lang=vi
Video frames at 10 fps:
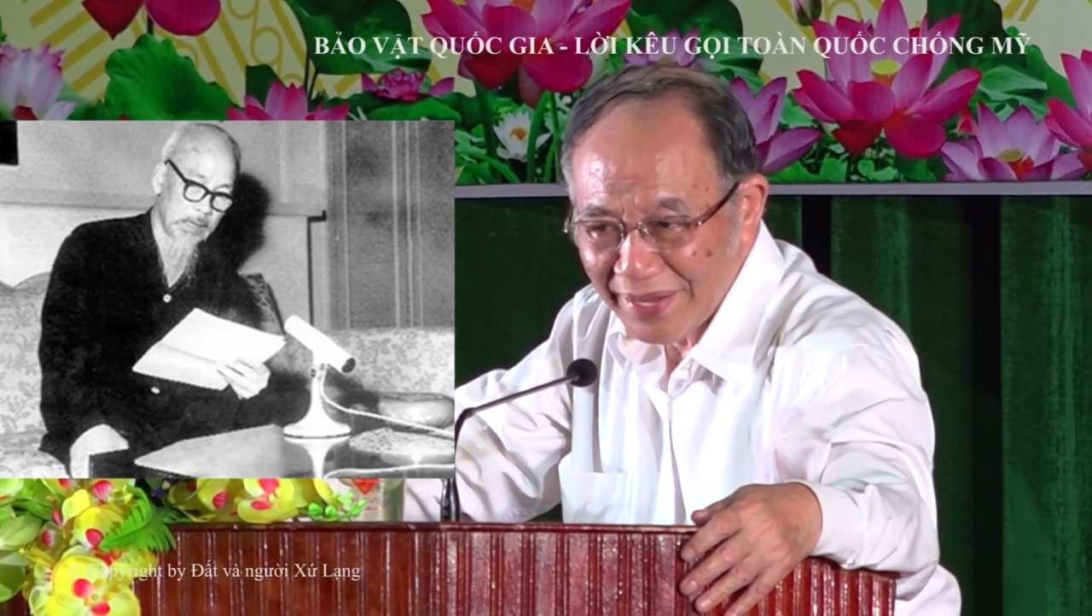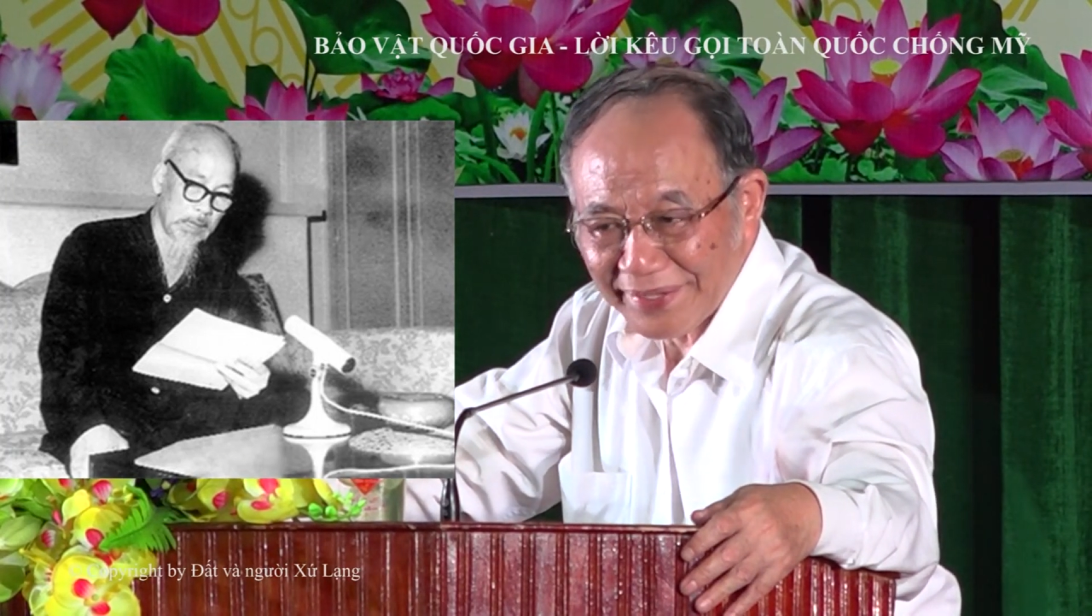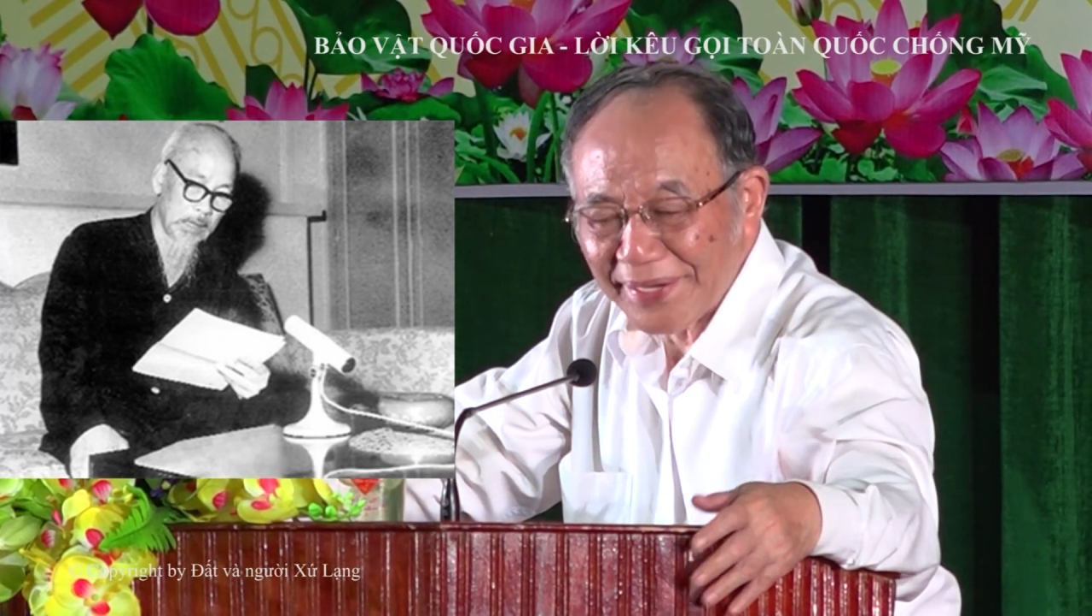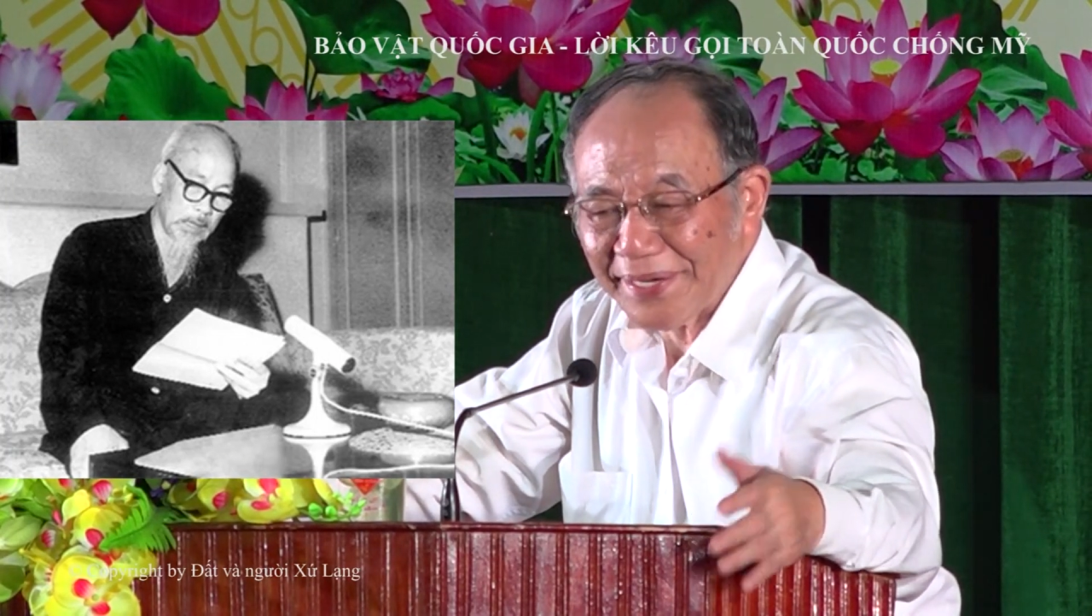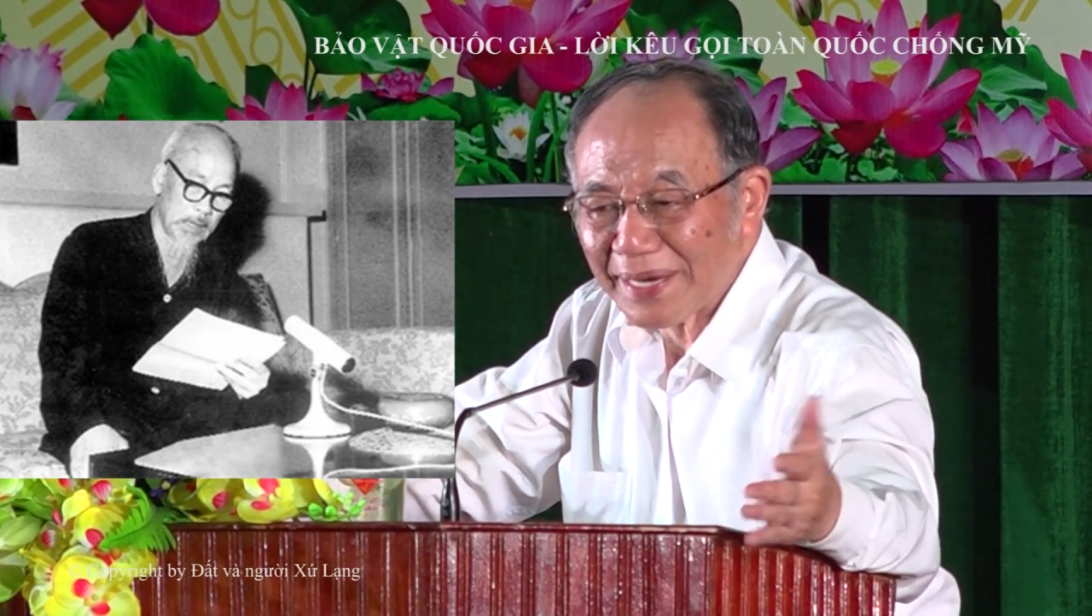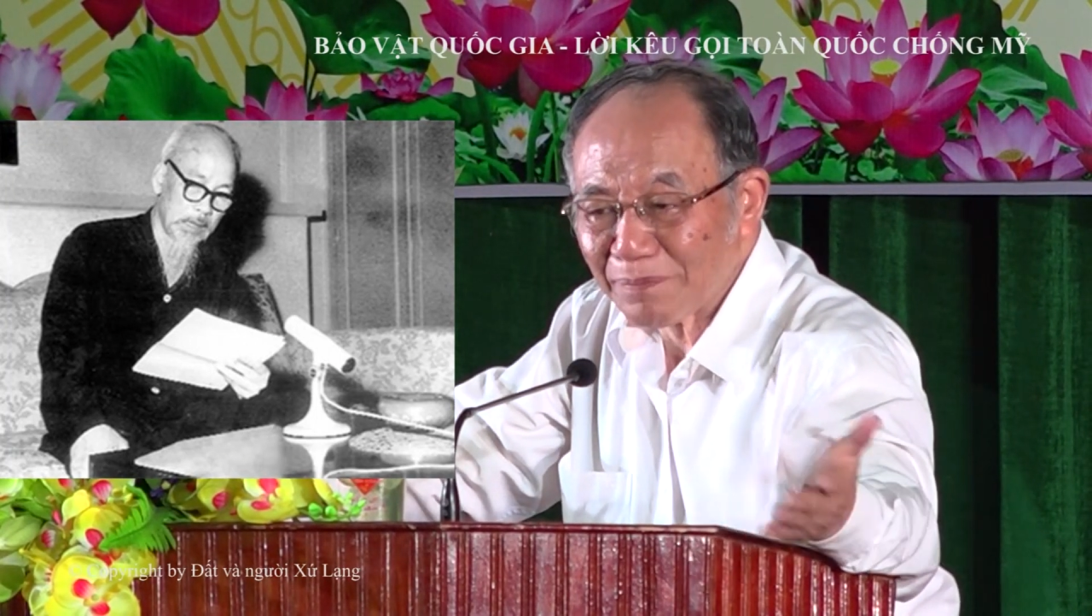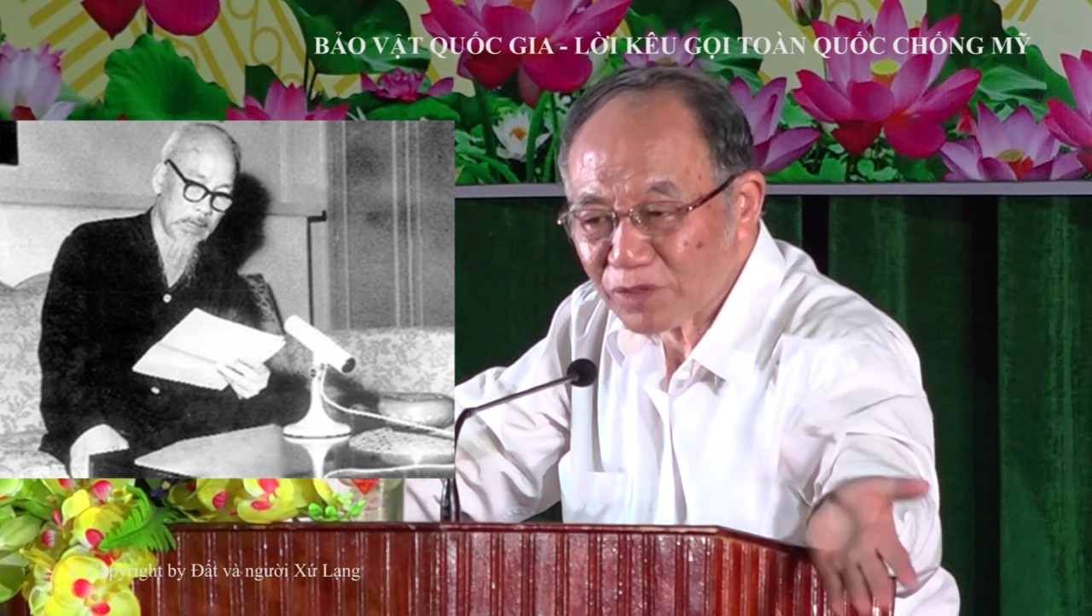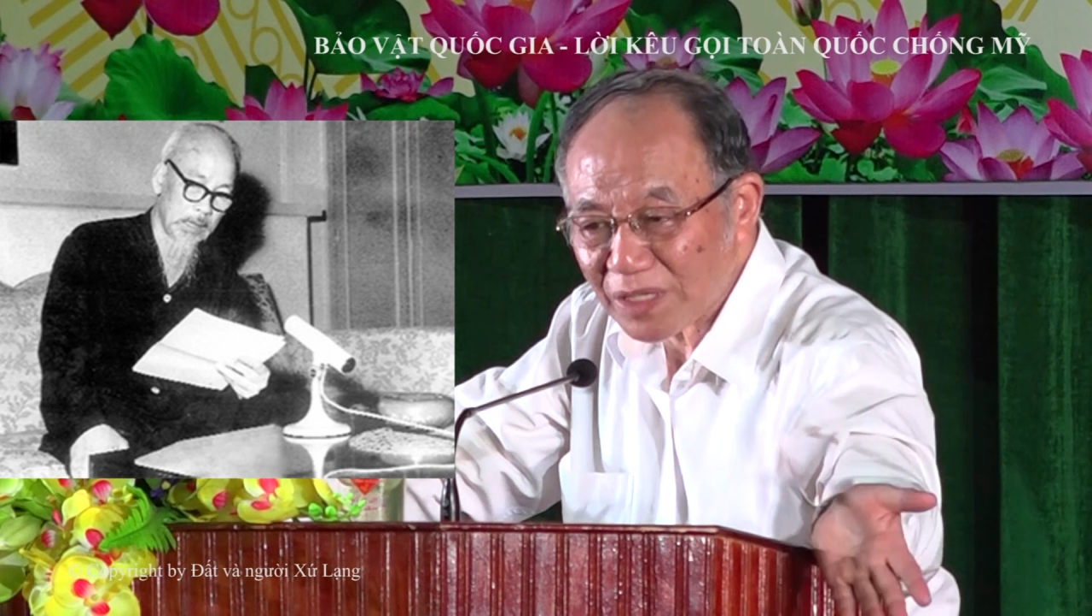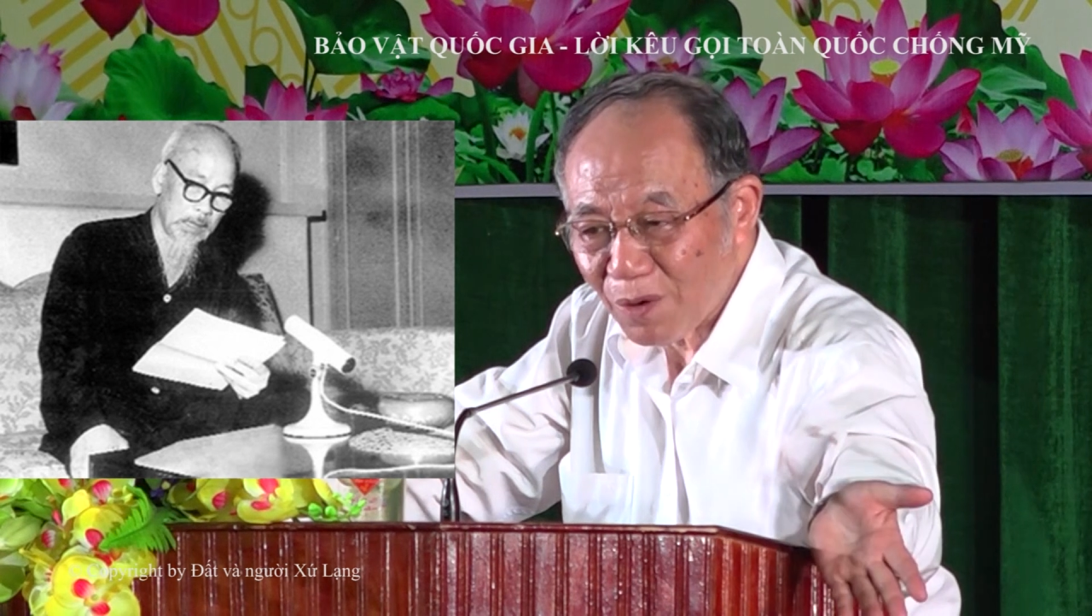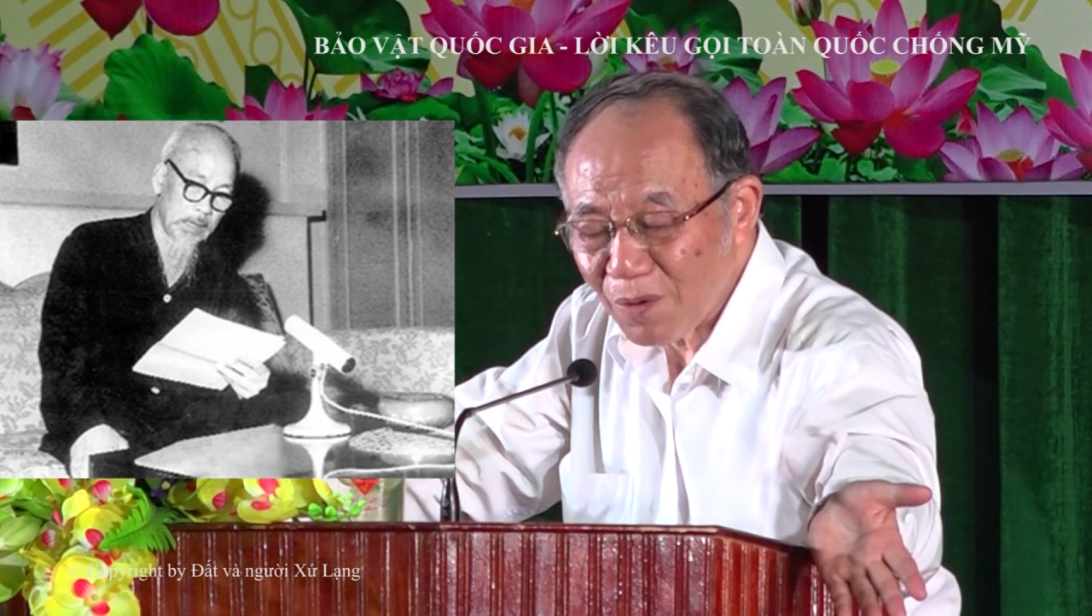Thì năm
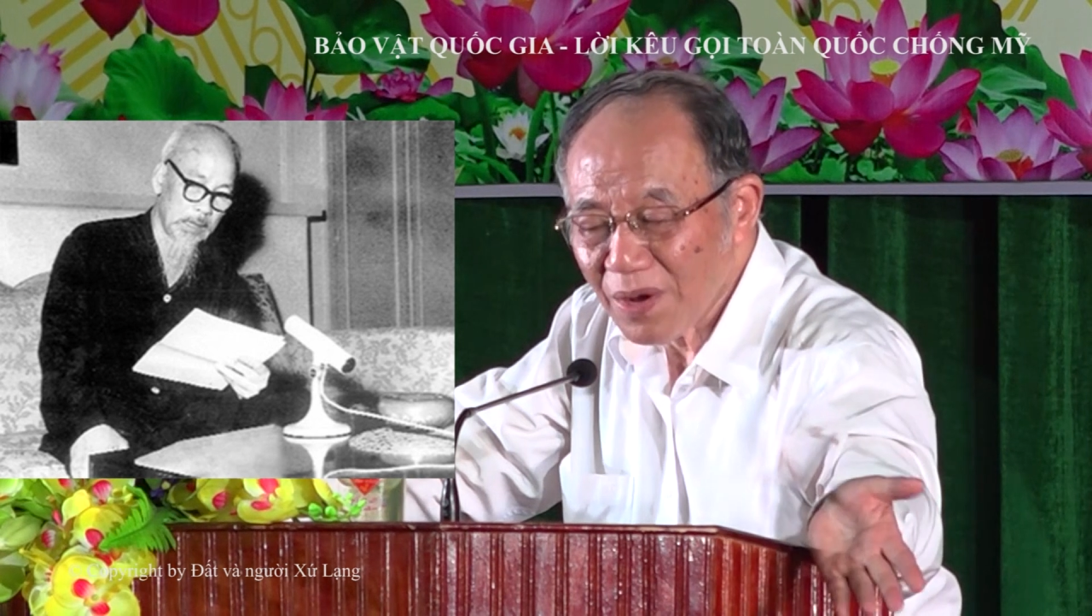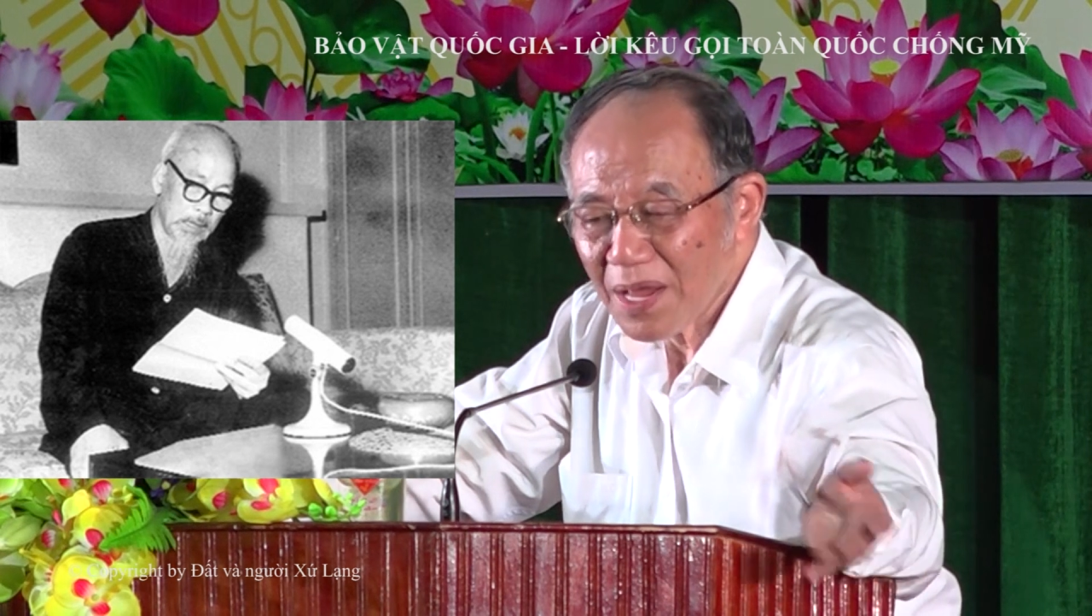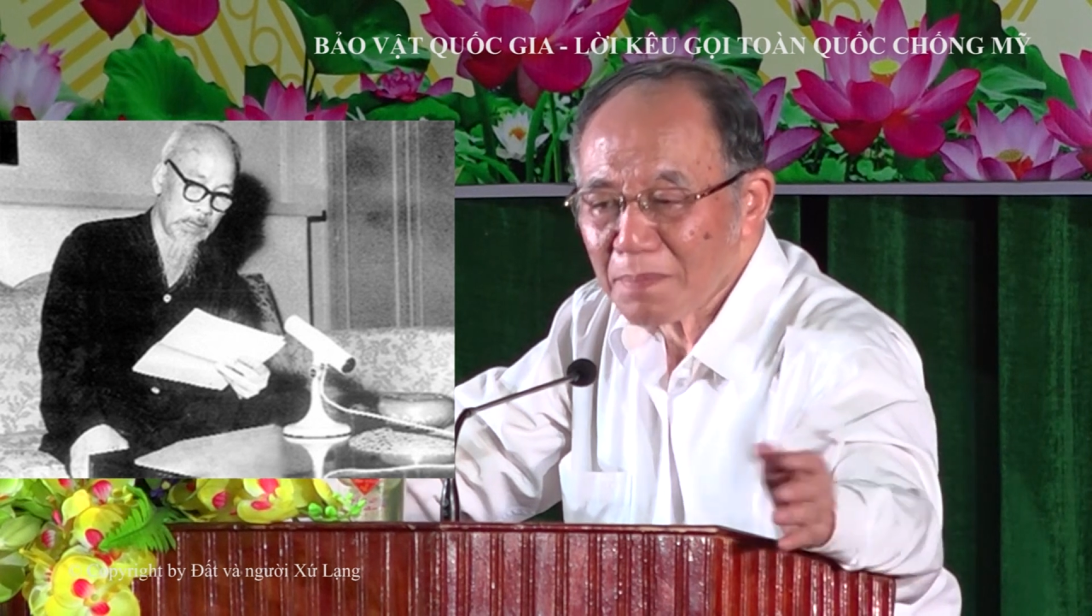sau,